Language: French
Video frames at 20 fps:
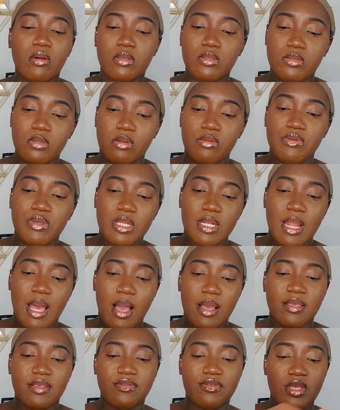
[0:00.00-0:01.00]
celui-là,
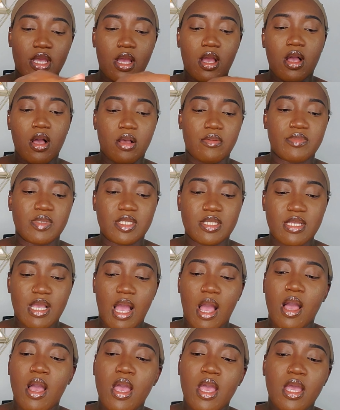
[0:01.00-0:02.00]
il vient comme
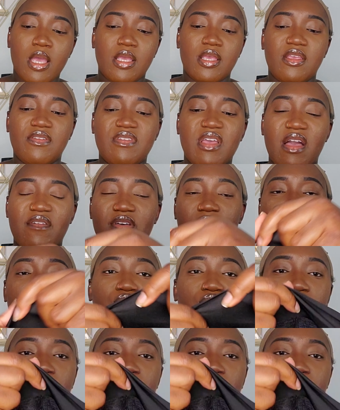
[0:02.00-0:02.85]
ça. Il vient avec une